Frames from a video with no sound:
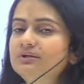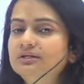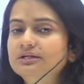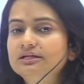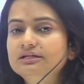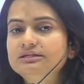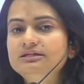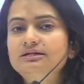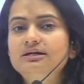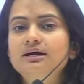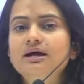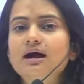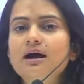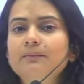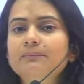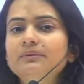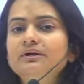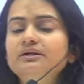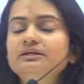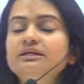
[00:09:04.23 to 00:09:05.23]
की तरह
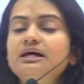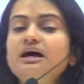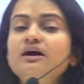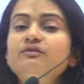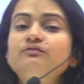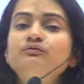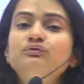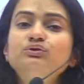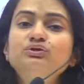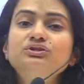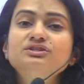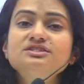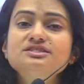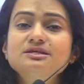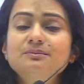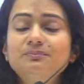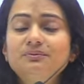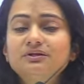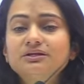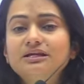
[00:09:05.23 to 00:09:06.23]
काम करता है फोटो
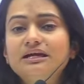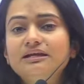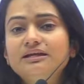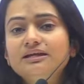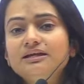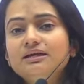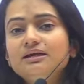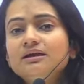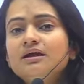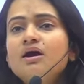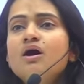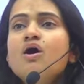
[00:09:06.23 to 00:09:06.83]
रिसेप्टर यानी कि